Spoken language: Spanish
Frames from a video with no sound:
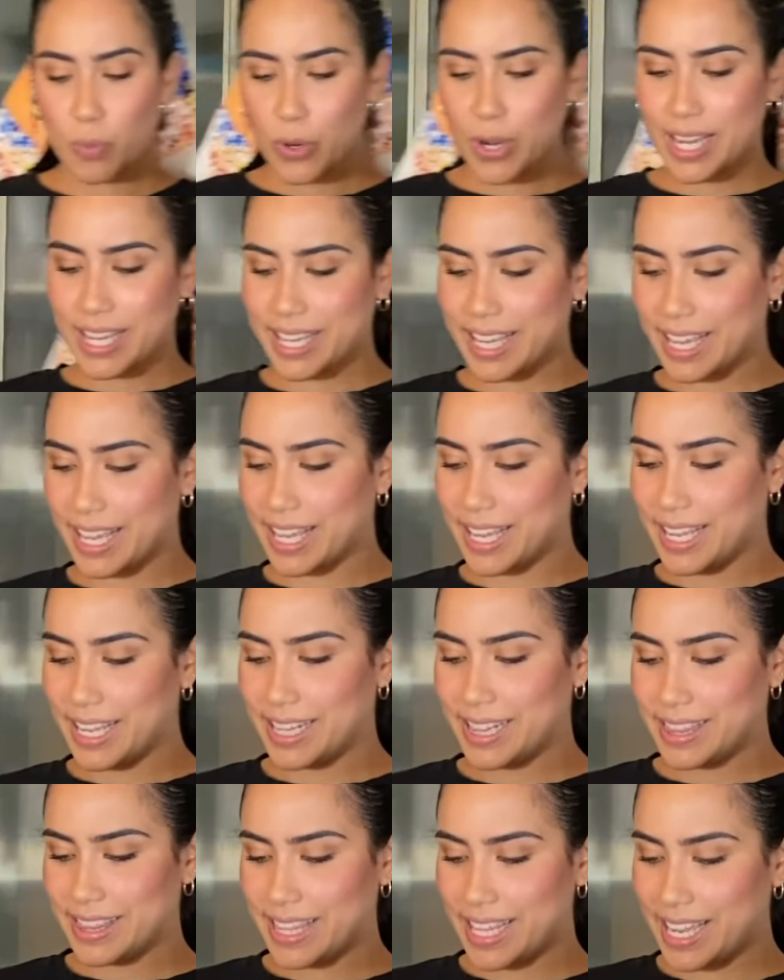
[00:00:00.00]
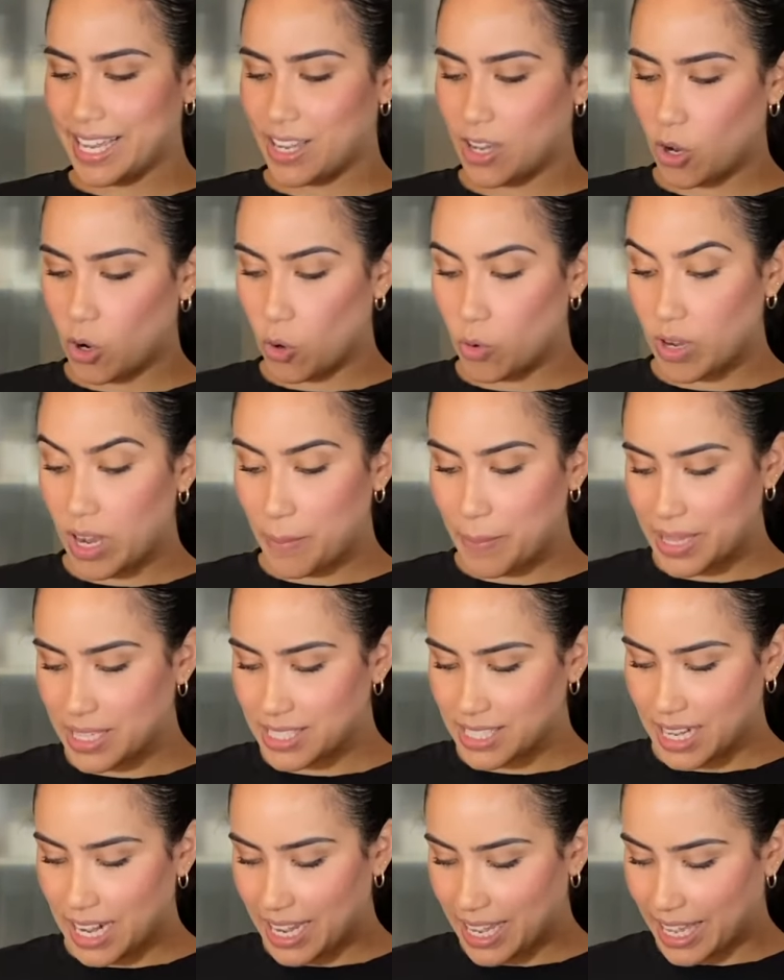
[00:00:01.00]
por aquí tengo una
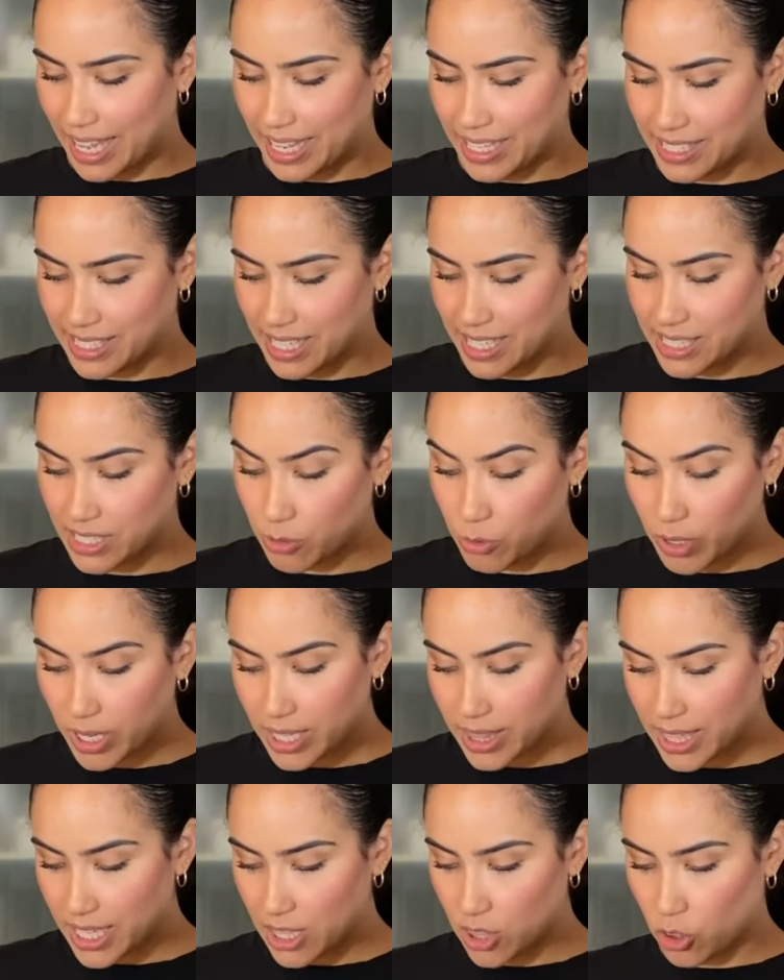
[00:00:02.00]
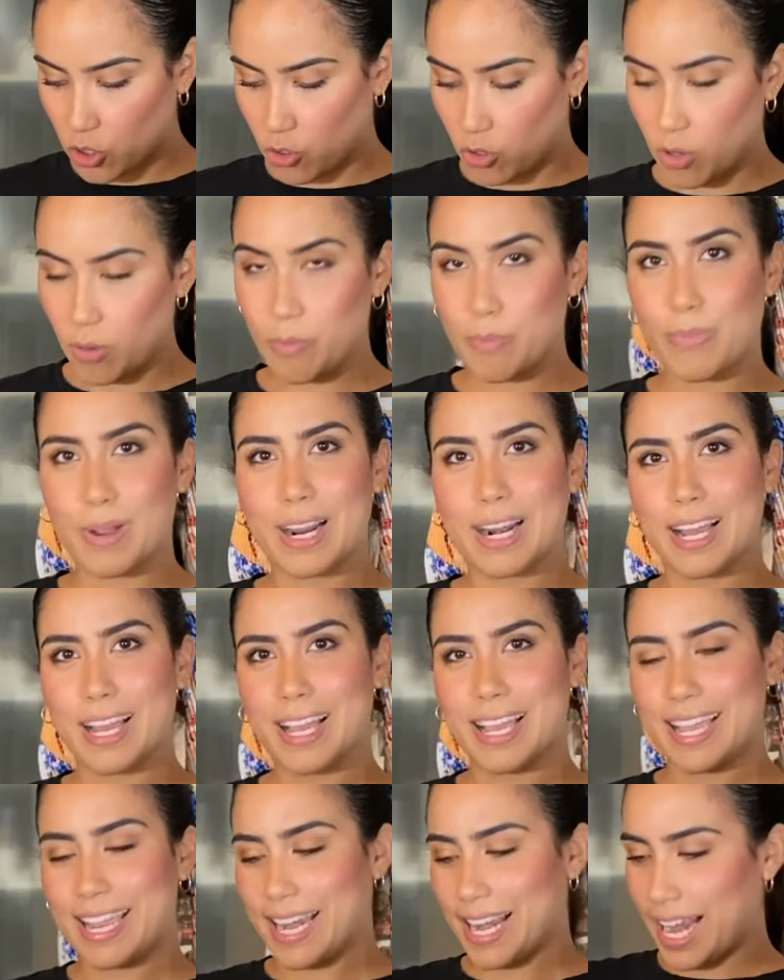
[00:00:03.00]
mezcla que hice hace un ratito
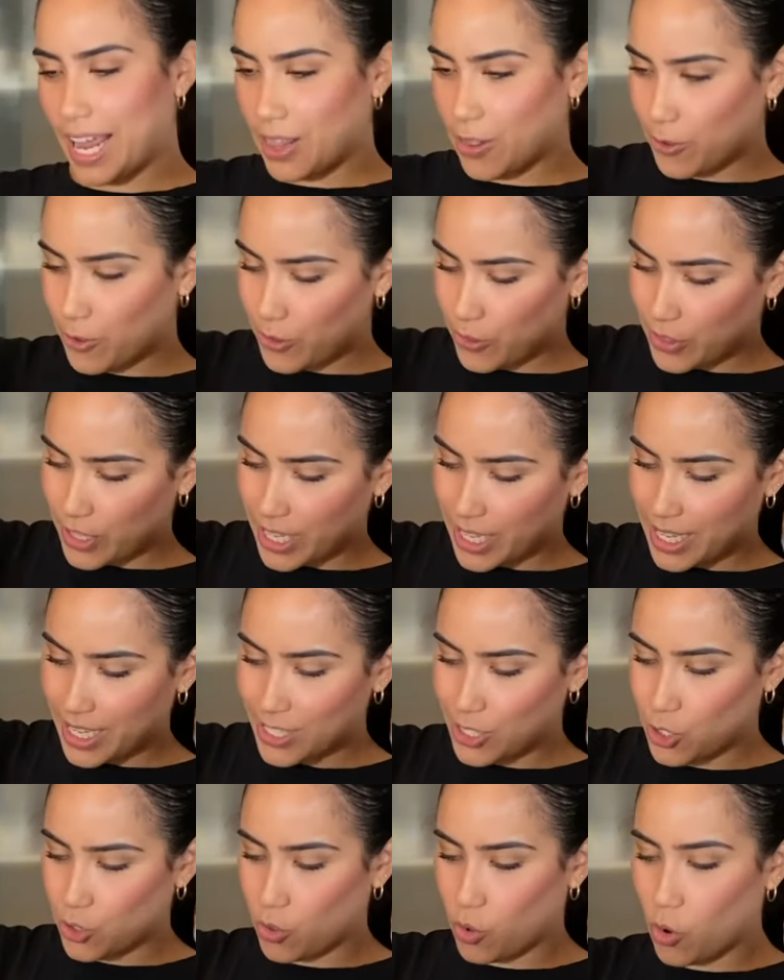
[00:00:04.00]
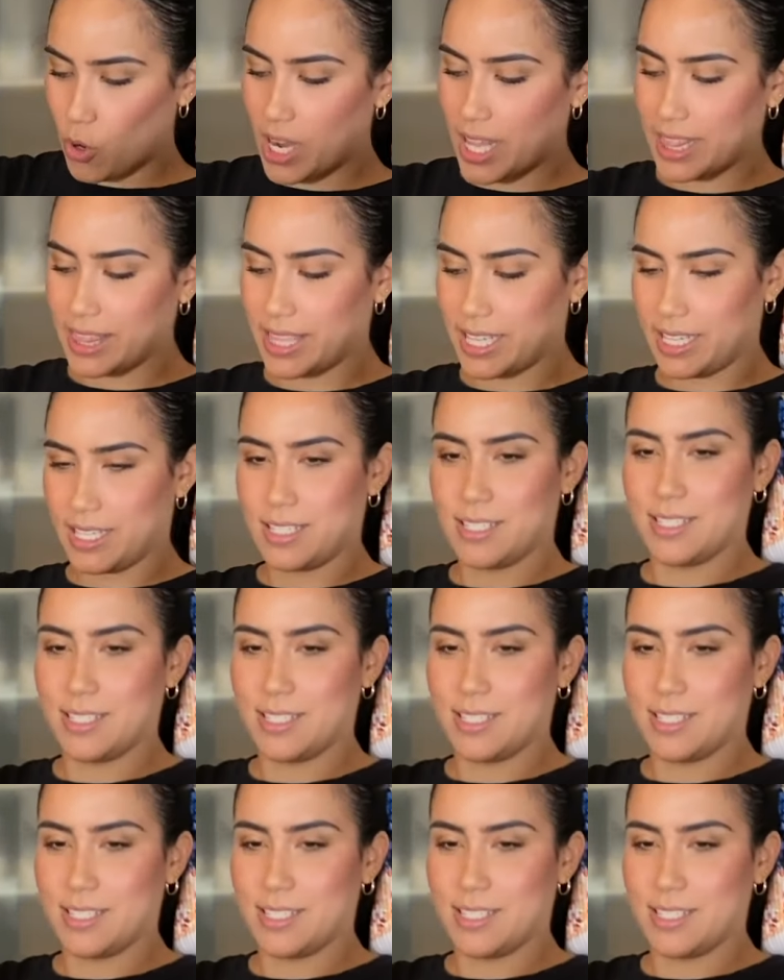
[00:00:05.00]
para helado de chocolate.